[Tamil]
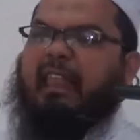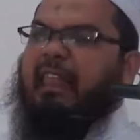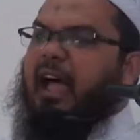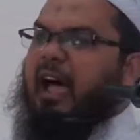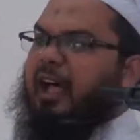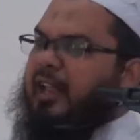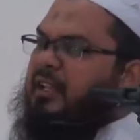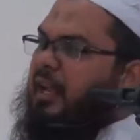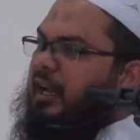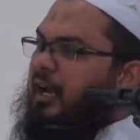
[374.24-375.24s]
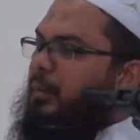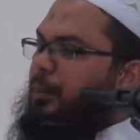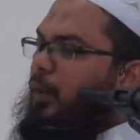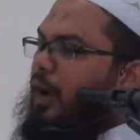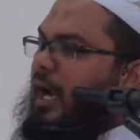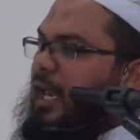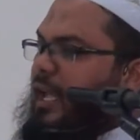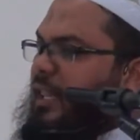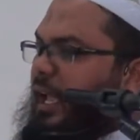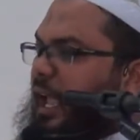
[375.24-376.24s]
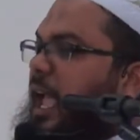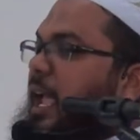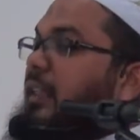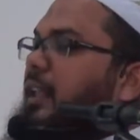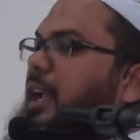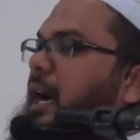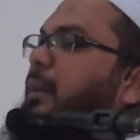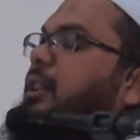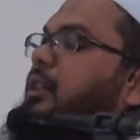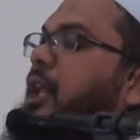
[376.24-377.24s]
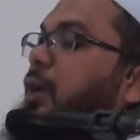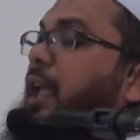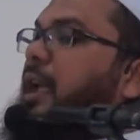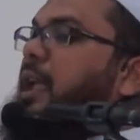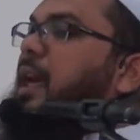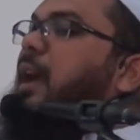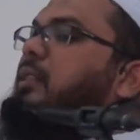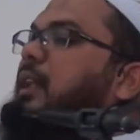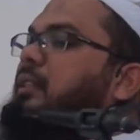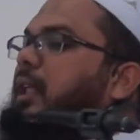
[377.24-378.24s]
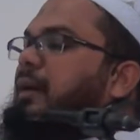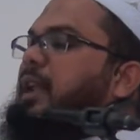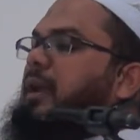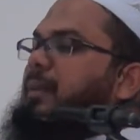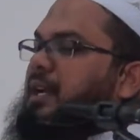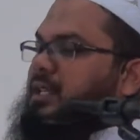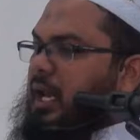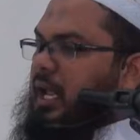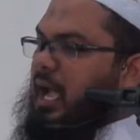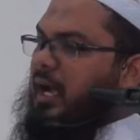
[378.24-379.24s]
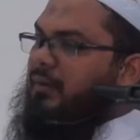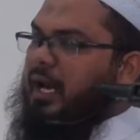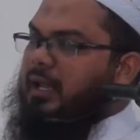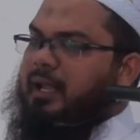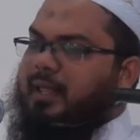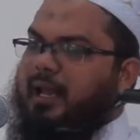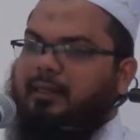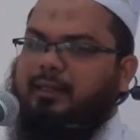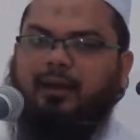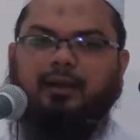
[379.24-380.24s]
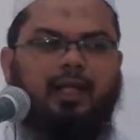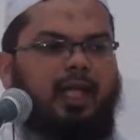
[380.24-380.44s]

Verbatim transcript: எல்லா அறிஞர்களும் போராடியது இந்த ஞாபத்தினுடைய யதார்த்தத்தை அவர்கள் மிக சரியாக விளங்கியதனால் தான்